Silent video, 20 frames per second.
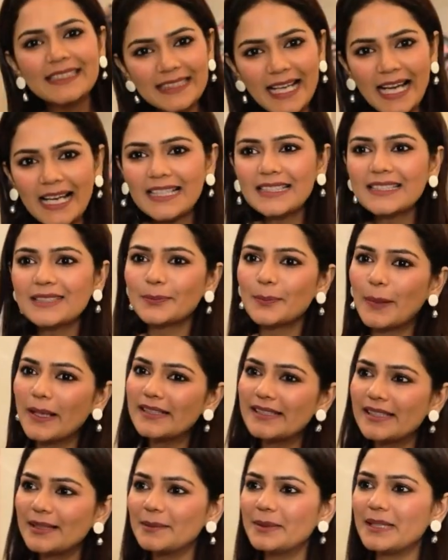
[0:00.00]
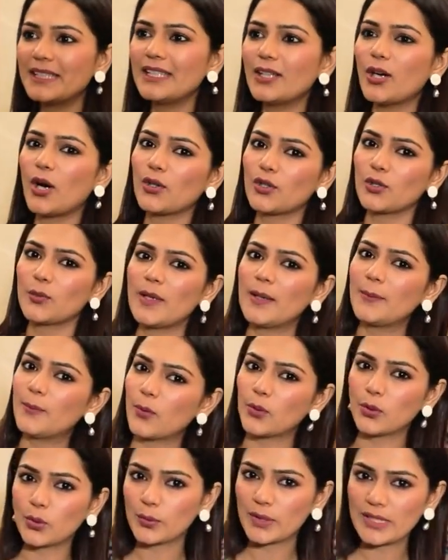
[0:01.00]
শার্ট পাঞ্জাবি অথবা
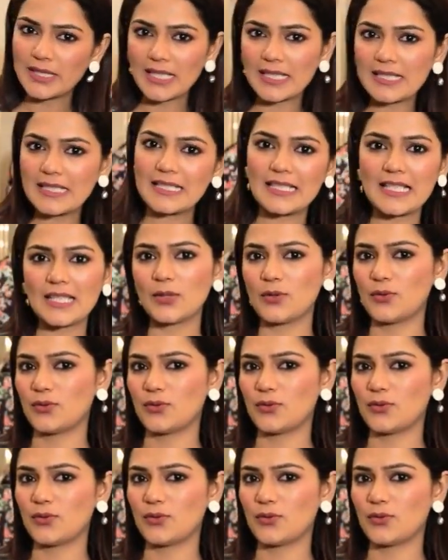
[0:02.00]
পোলো টি শার্ট যেটাই